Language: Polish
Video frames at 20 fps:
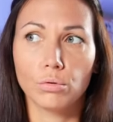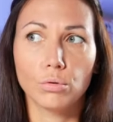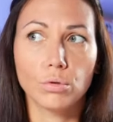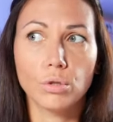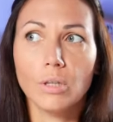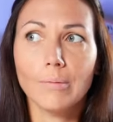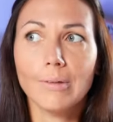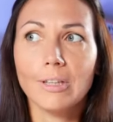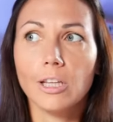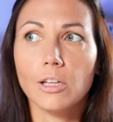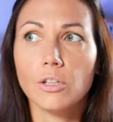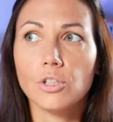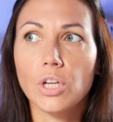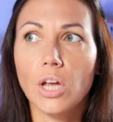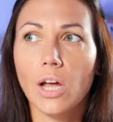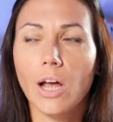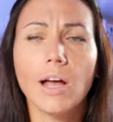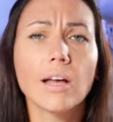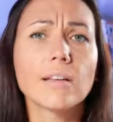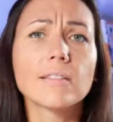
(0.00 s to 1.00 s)
Tu nie ma tak, że
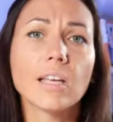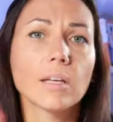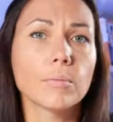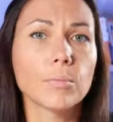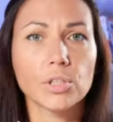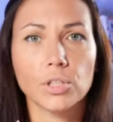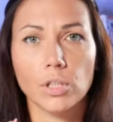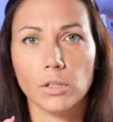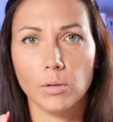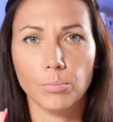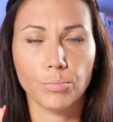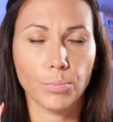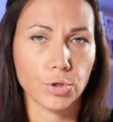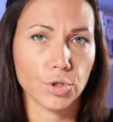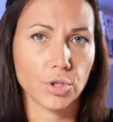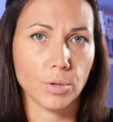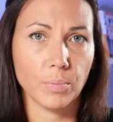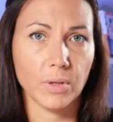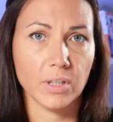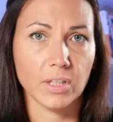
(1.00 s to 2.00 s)
a zajmę się tym po
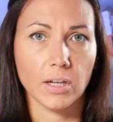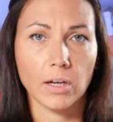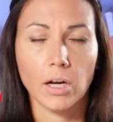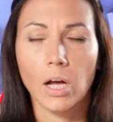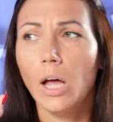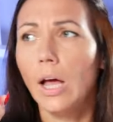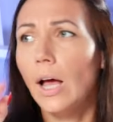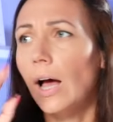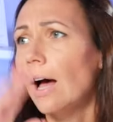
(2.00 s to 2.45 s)
szczepieniach,